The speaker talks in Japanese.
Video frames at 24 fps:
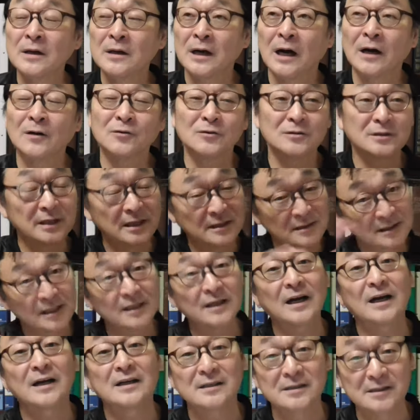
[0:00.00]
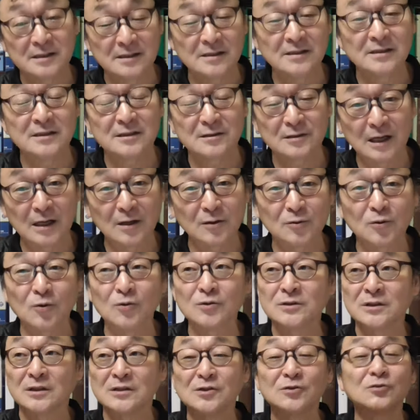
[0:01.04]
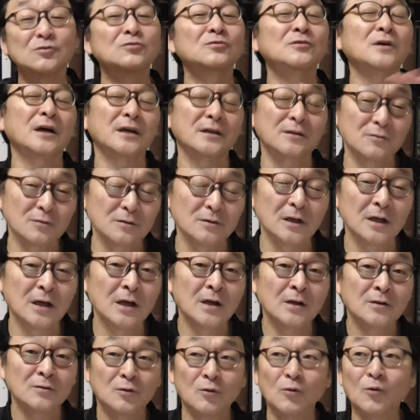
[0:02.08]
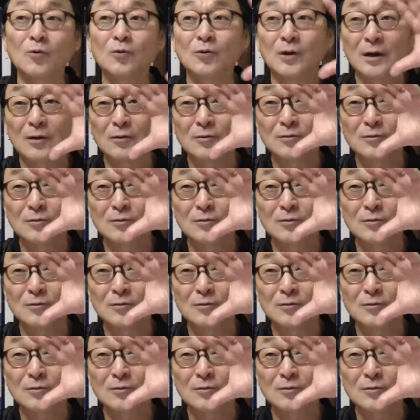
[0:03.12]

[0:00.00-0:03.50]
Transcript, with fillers: あの全世界にイスラエルを通して祝福が行く。ところが